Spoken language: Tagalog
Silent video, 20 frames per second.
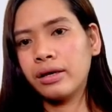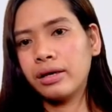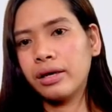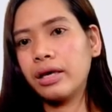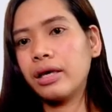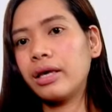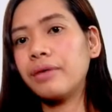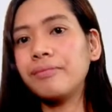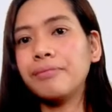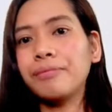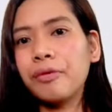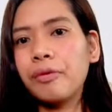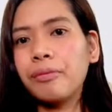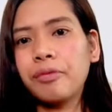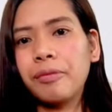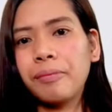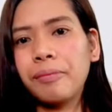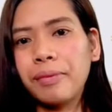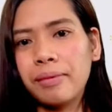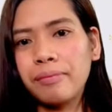i-improve
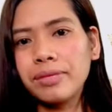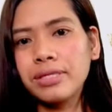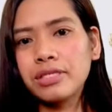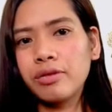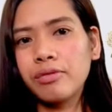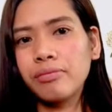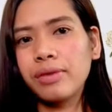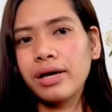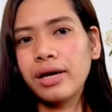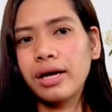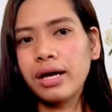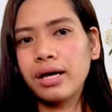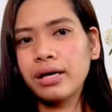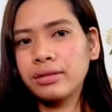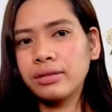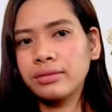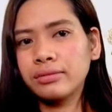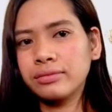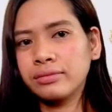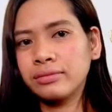mo pa. Mas kumbaga,
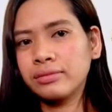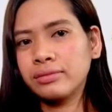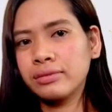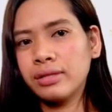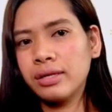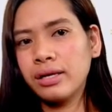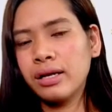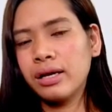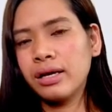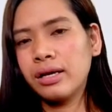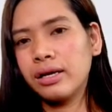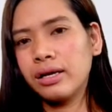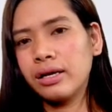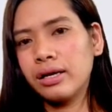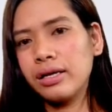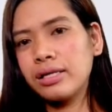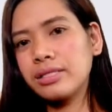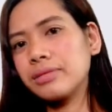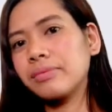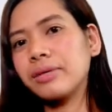
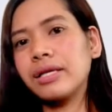isip